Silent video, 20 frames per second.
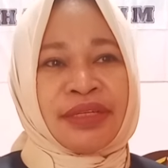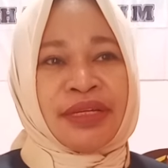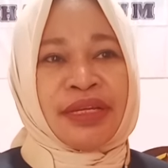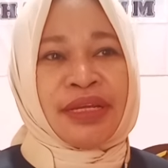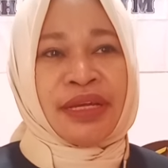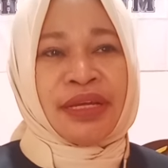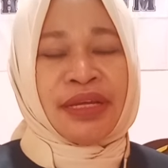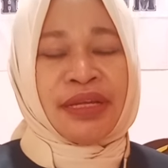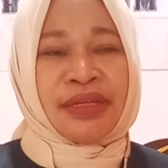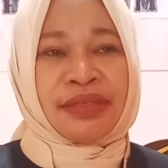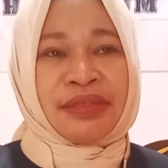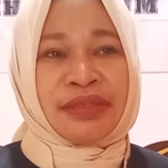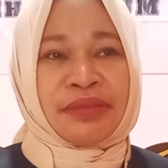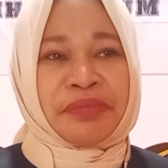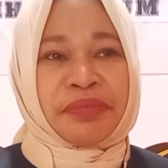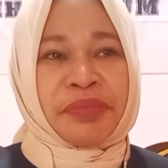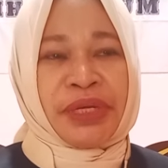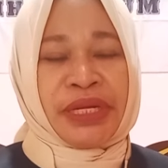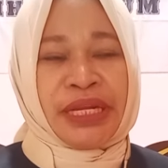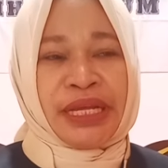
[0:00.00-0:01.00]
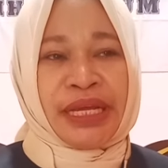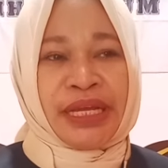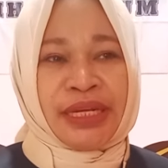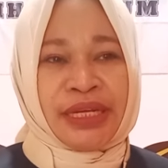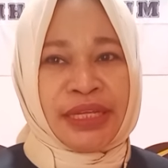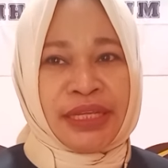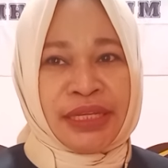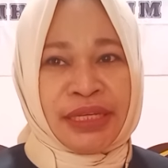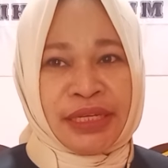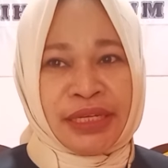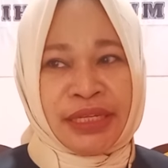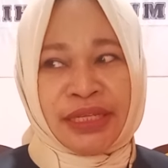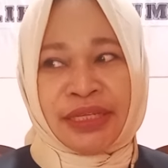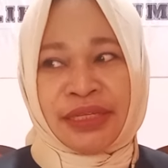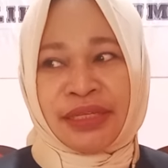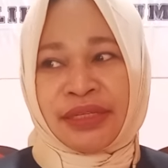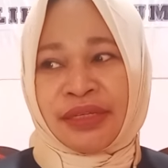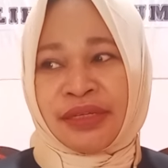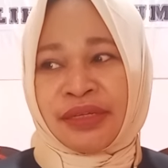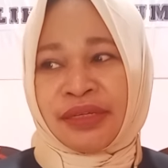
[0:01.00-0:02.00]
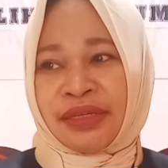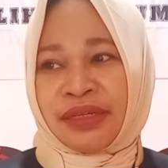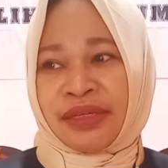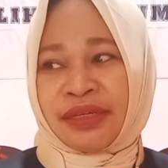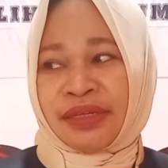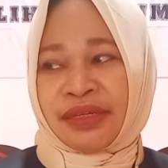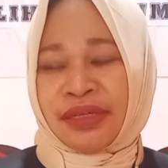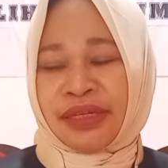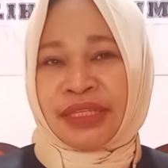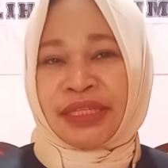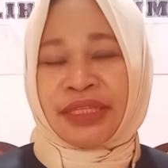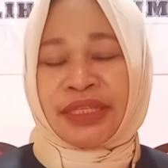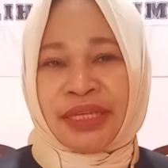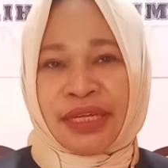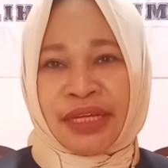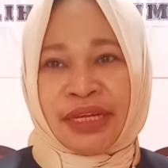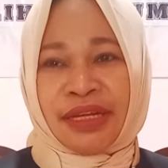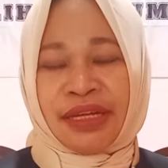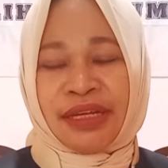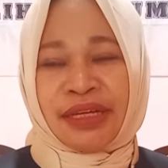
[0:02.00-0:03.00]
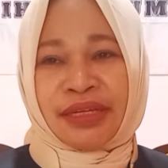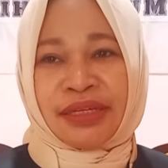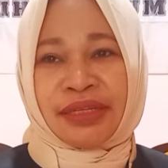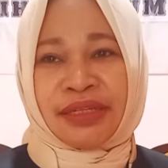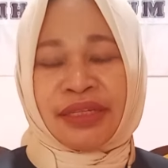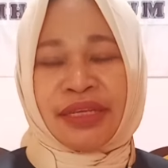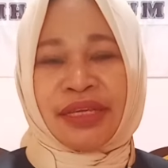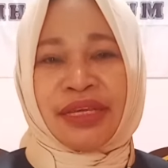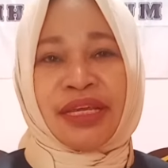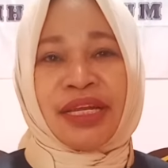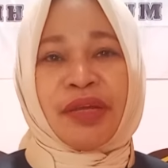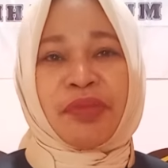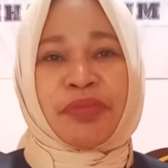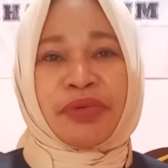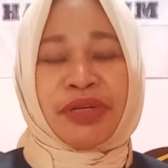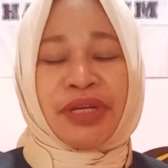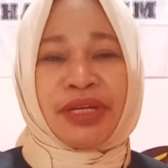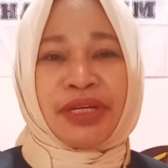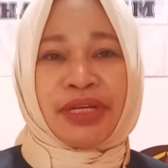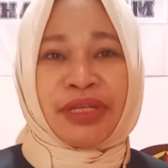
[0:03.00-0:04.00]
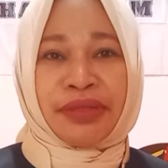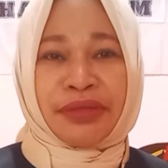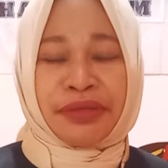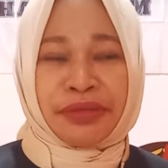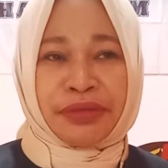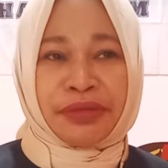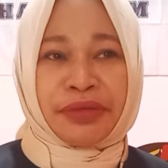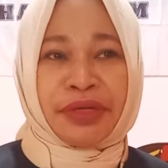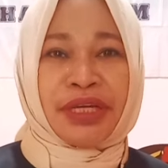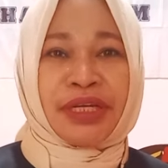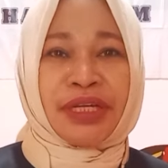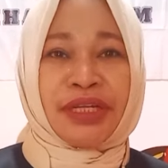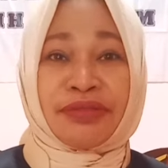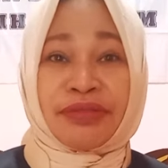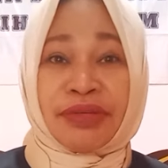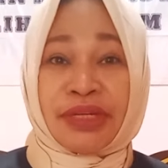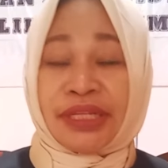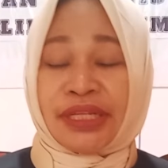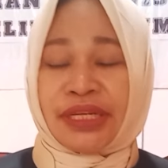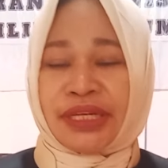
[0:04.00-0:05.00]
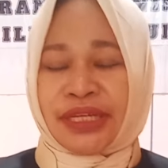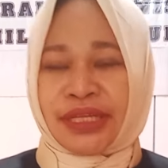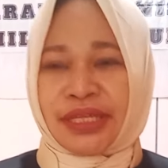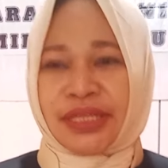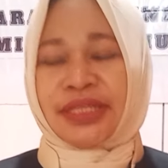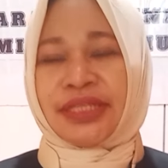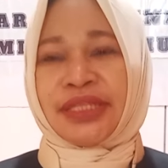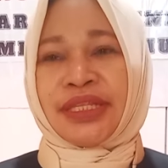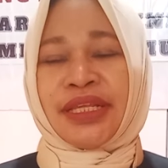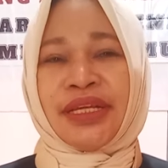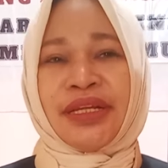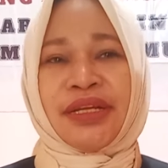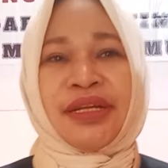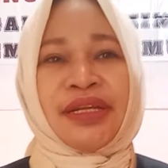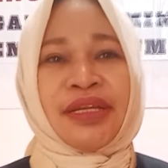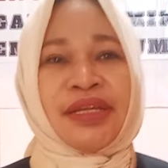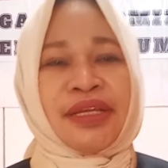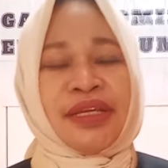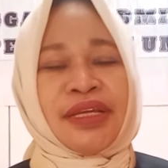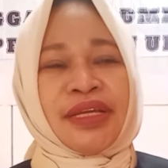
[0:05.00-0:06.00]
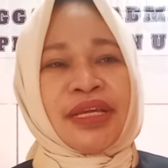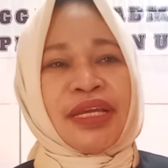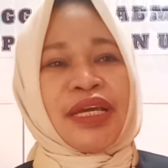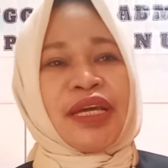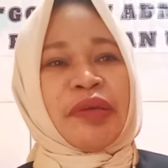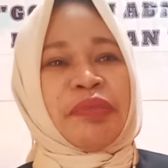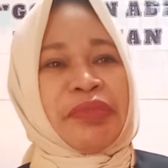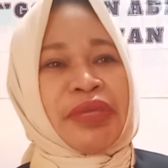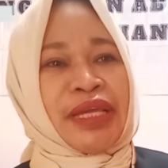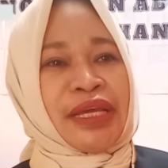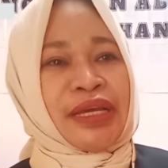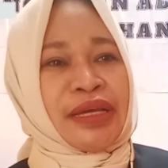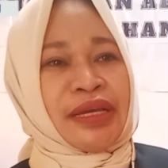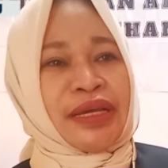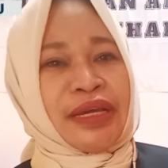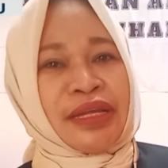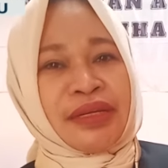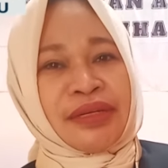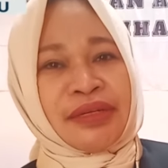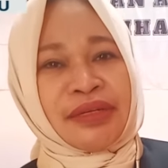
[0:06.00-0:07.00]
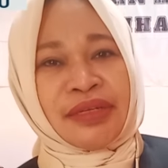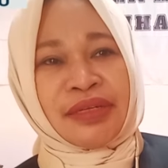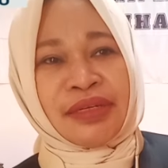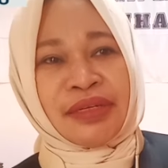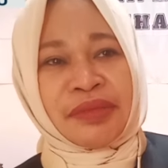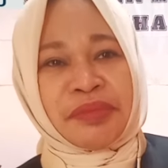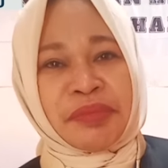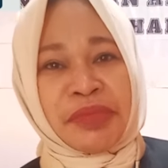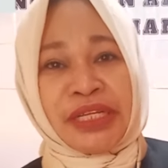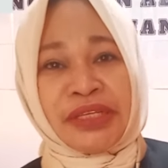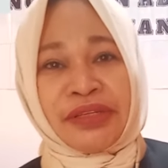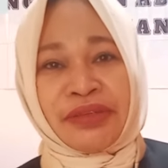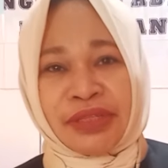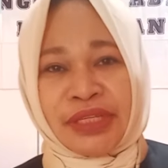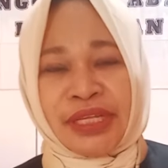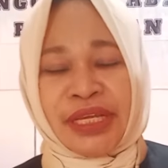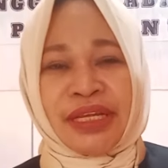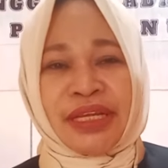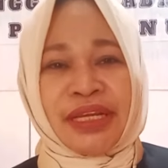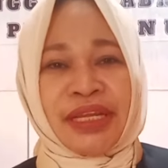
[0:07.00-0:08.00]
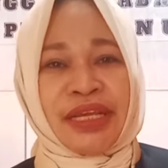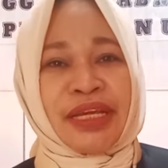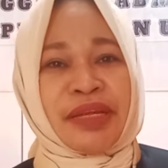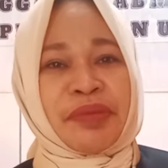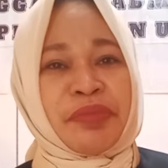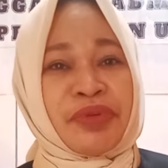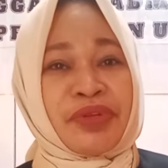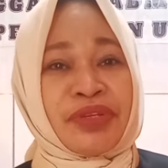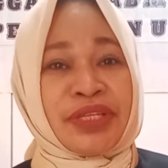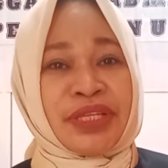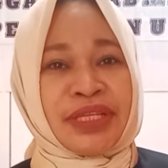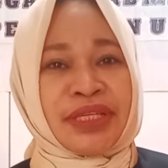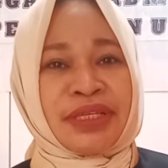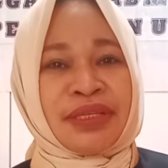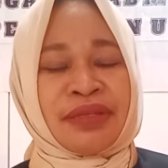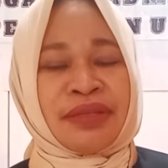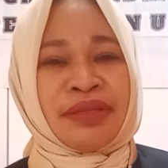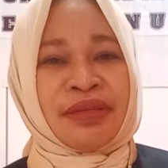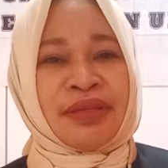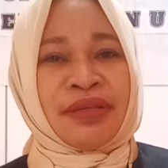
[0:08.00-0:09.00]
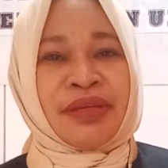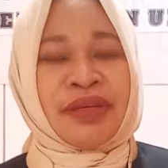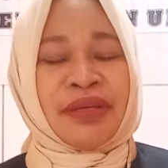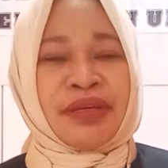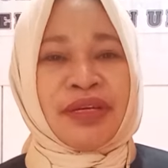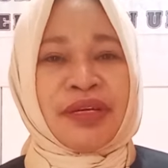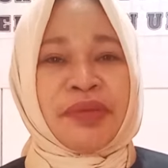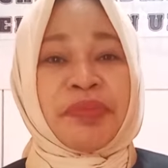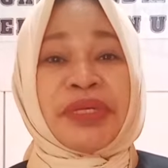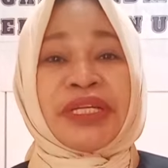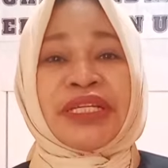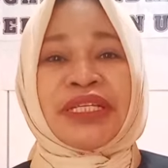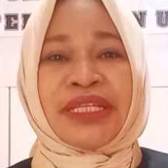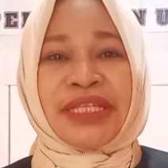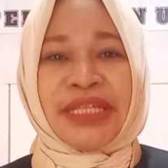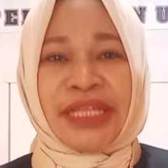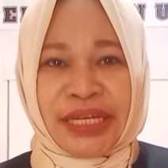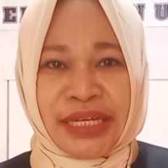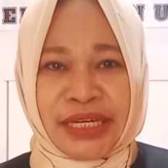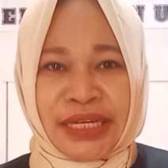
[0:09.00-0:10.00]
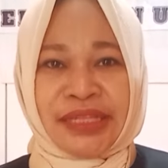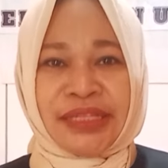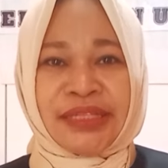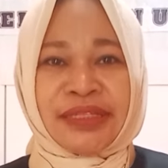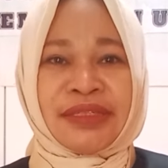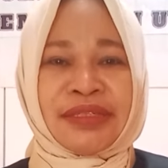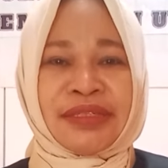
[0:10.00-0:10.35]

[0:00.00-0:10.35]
dan pada hari ini eh, rencana ketiga laporan itu karena sudah terregister kami akan uh, melanjutkan dengan proses persidangan